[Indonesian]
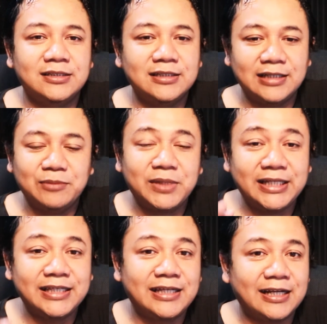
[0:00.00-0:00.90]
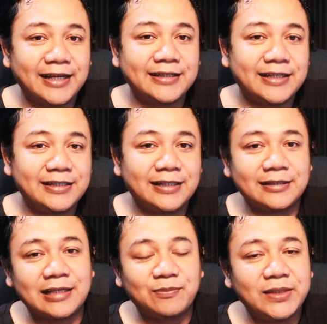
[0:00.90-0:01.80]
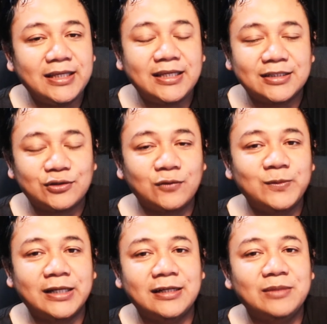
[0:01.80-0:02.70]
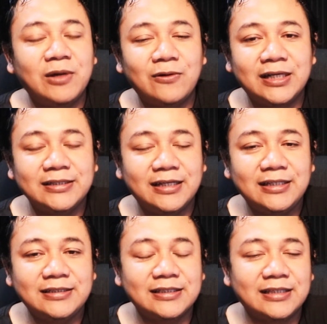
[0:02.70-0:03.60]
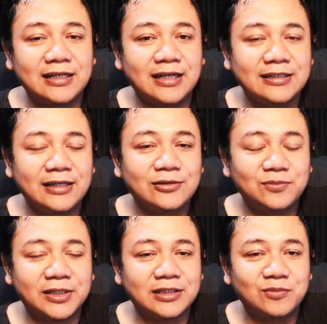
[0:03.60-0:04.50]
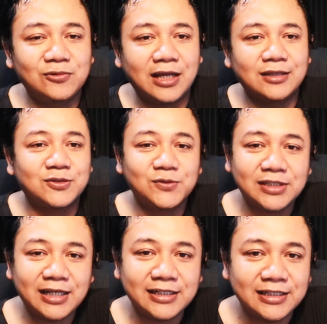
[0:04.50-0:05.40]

dengan meninggikan lantainya tetapi slupnya ada di bawah jadi si tanahnya itu bertemu langsung dengan